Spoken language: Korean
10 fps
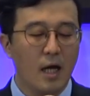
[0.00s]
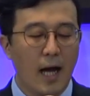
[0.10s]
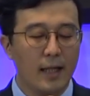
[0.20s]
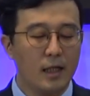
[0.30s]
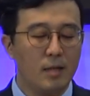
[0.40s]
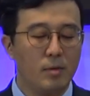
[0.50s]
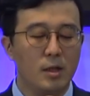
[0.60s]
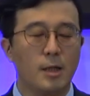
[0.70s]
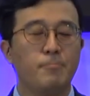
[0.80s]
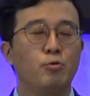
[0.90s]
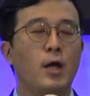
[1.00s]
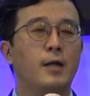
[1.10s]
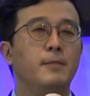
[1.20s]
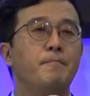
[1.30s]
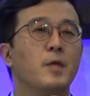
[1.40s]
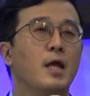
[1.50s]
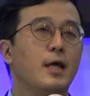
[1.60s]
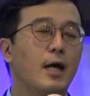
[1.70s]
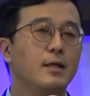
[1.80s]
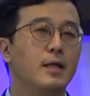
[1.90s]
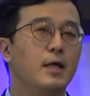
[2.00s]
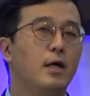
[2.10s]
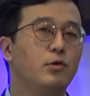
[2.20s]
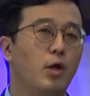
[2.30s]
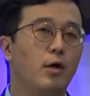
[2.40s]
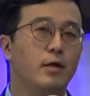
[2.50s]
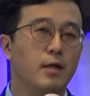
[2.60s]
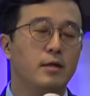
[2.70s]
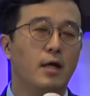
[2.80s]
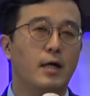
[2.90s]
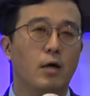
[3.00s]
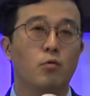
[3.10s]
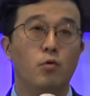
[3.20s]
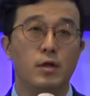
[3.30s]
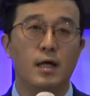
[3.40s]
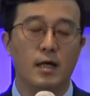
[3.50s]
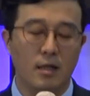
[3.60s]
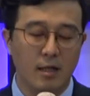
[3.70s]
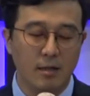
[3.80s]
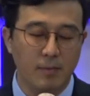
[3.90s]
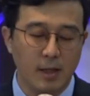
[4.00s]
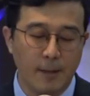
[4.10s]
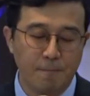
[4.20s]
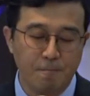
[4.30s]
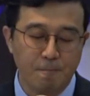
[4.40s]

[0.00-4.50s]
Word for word: 하나님을 기쁘게 하는 향기가 되어야 된다라고 이야기를 했습니다.